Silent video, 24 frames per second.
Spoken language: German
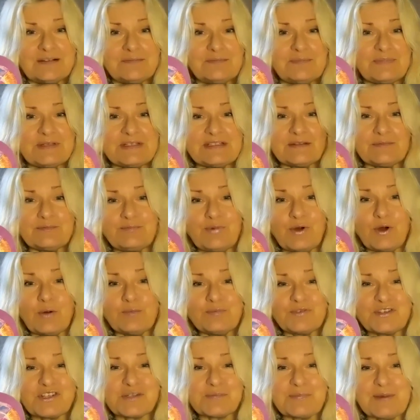mit einem
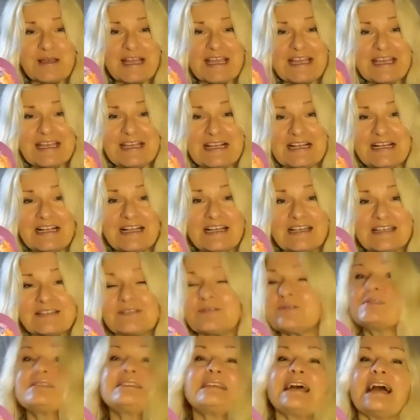Pumpspray
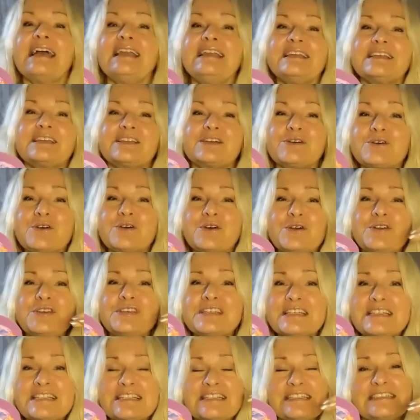so seine
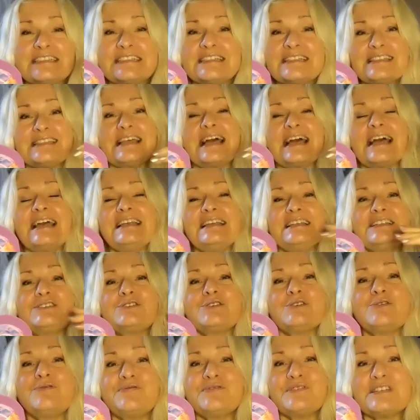Gerüche, ne, seine
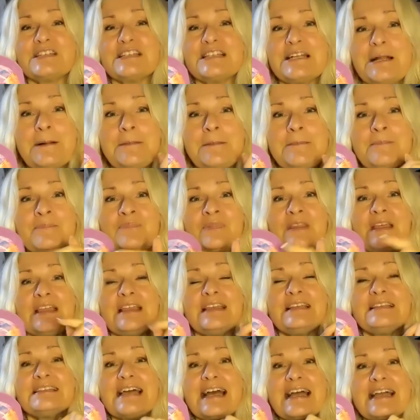Düfte
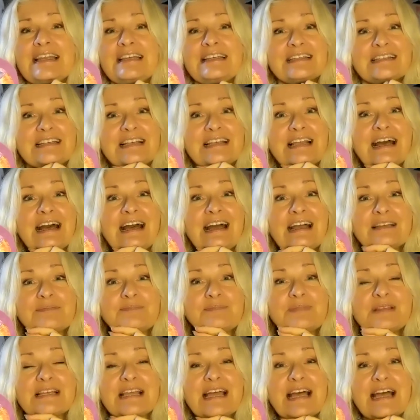in deine Klarheit
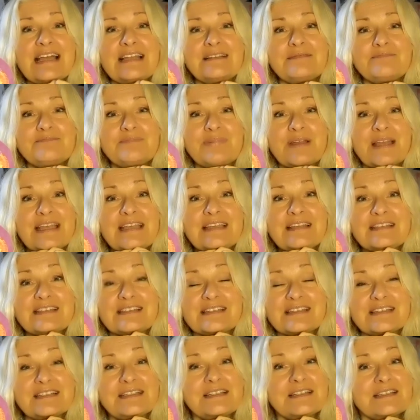mit
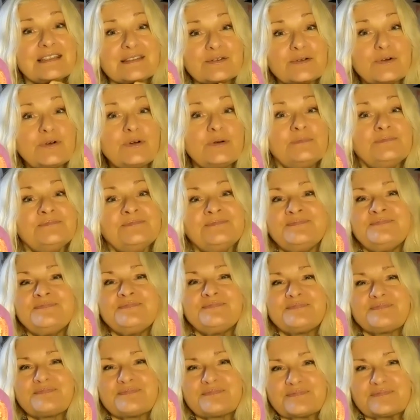reinbringt. Ne? So
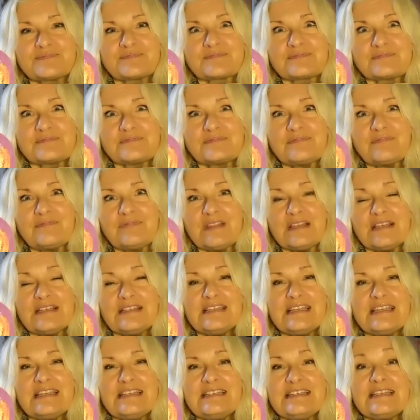
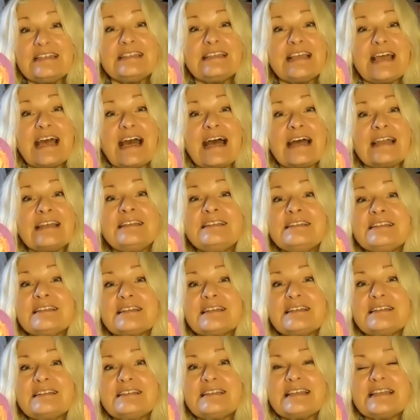die Ideen der
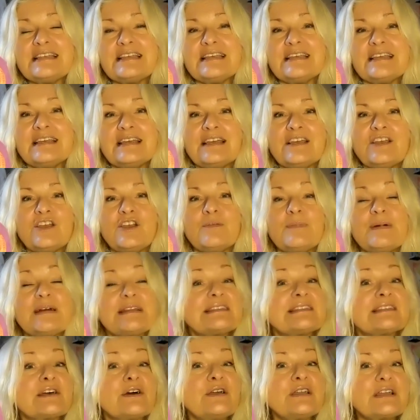anderen, die
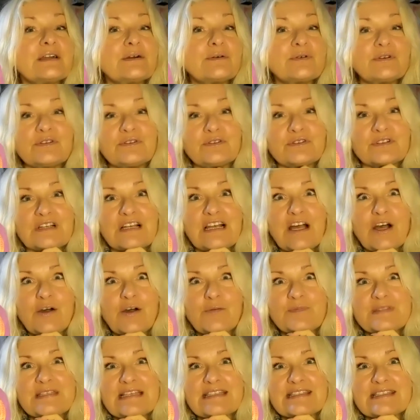Überzeugungen und
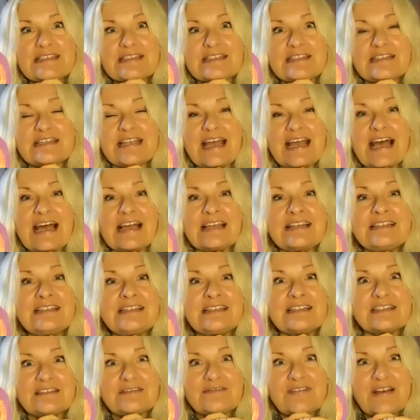Glaubenssätze der
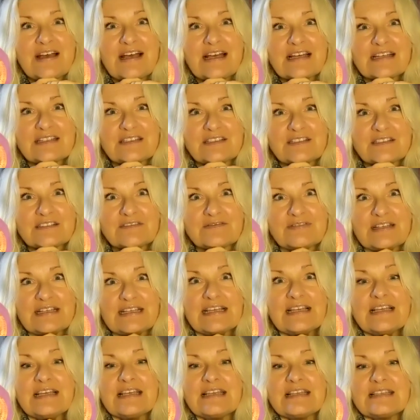anderen waren
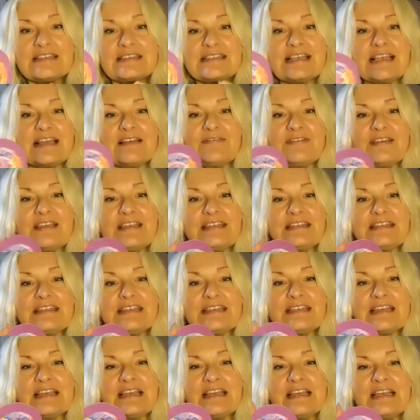irgendwie sehr
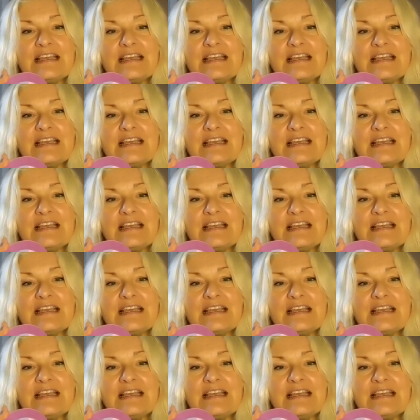wichtig.